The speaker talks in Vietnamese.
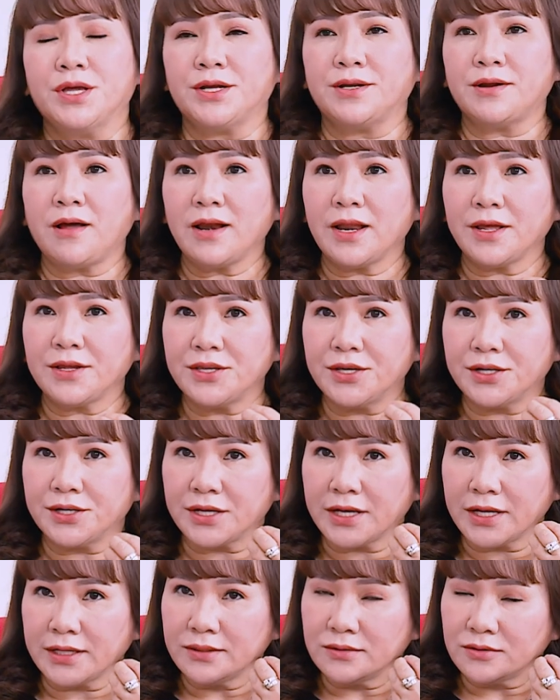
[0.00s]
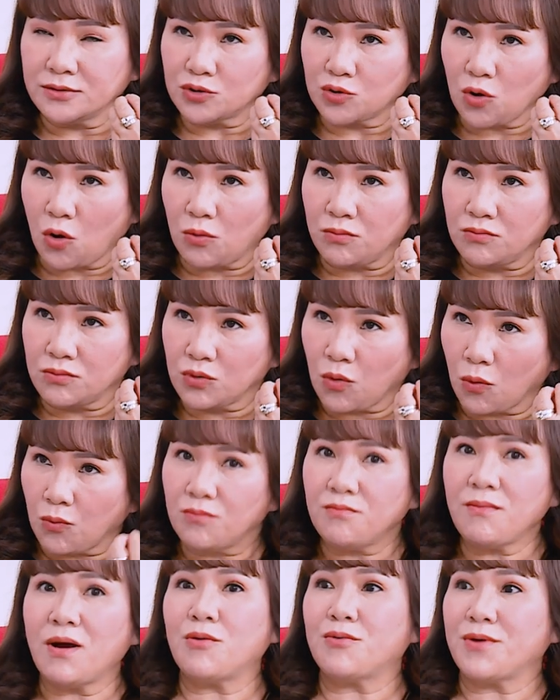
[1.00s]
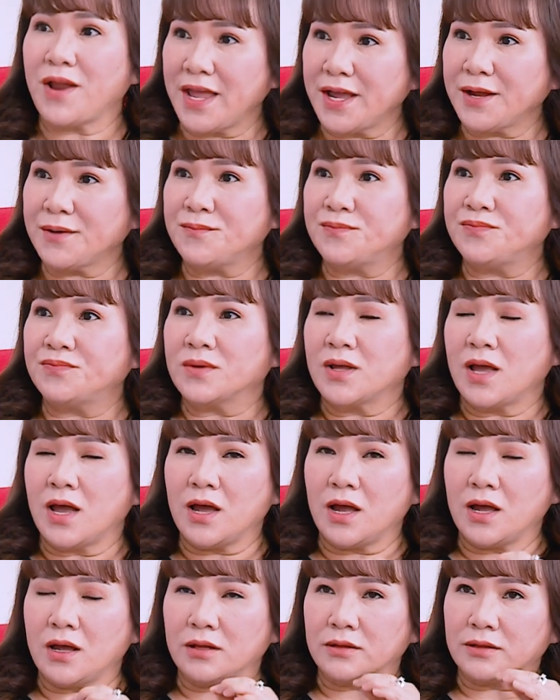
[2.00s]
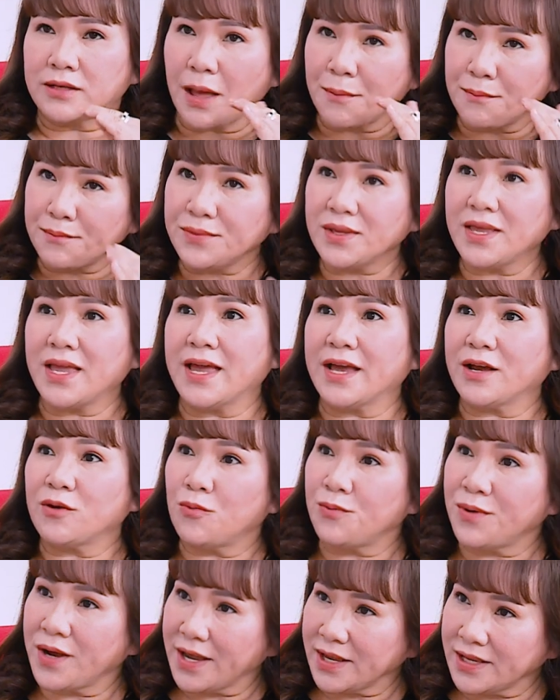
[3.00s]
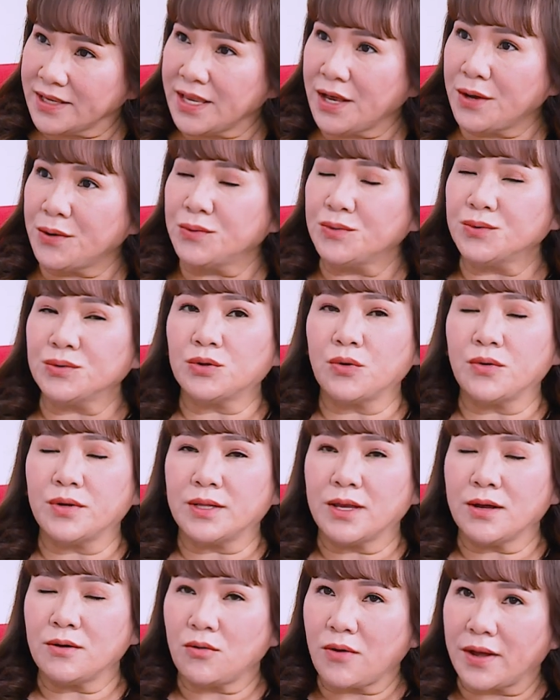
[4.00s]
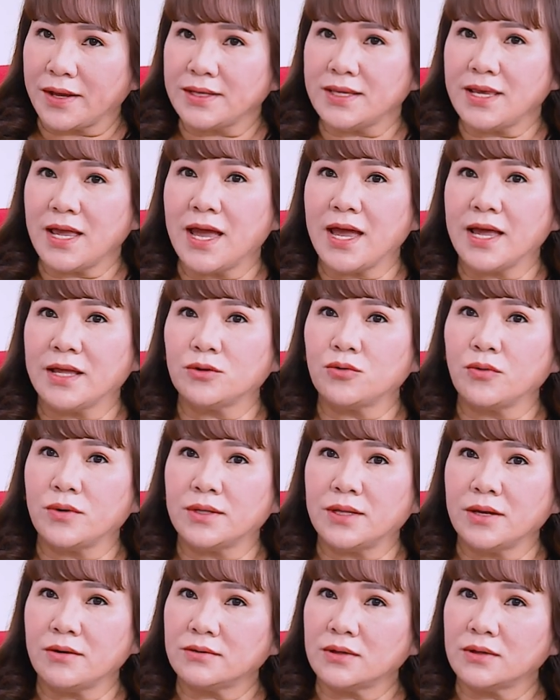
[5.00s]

thì nó là những cái thương tổn cũng màu đen, đậm nhạt cũng khác nhau, tùy theo loại da, tùy theo